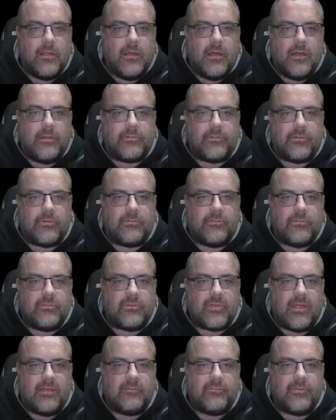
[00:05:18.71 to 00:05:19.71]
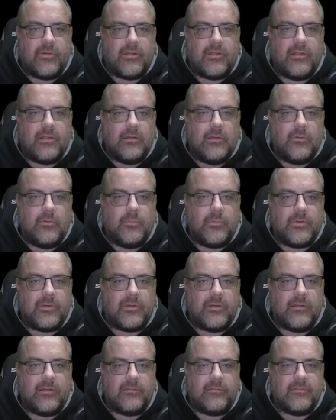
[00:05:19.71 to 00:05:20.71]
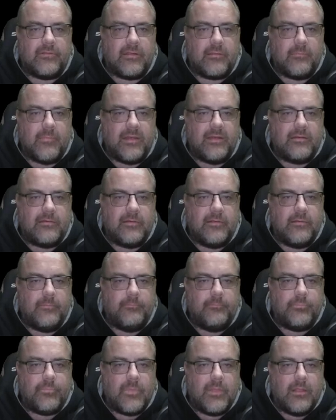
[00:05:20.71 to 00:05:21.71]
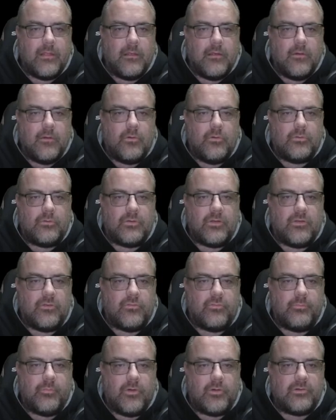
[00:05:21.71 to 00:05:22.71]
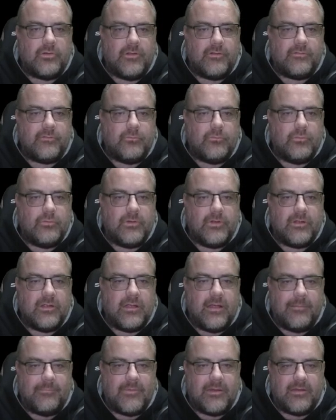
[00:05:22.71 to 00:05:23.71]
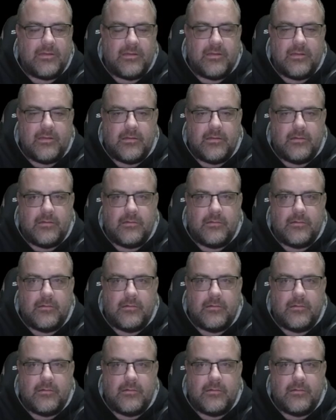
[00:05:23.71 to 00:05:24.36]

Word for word: Also das ist einfach hier über die Segmente und die Sportlersuche kann man hier